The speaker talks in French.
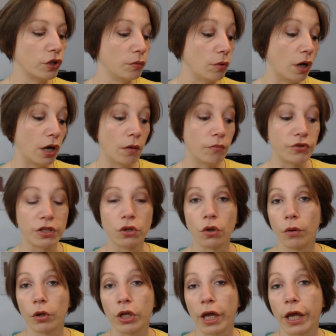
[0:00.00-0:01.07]
des petits
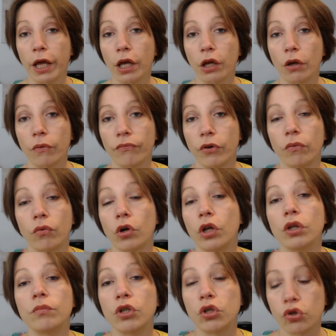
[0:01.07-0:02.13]
ben là, enfin
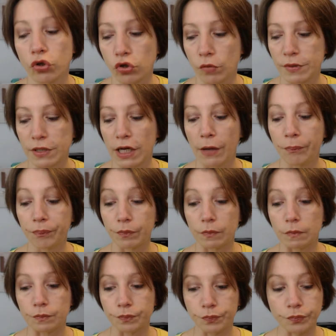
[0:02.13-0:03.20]
voilà des petites choses comme ça